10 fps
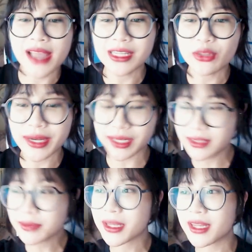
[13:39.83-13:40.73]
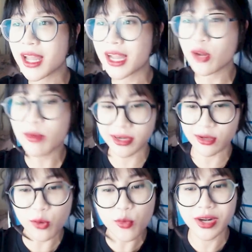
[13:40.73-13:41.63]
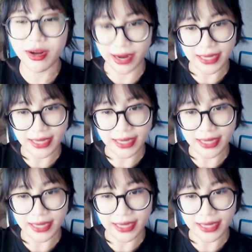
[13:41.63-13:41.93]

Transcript: kể nhà tẹt ấy nhưng mà ý là cái lúc ấy nó cũng buồn cười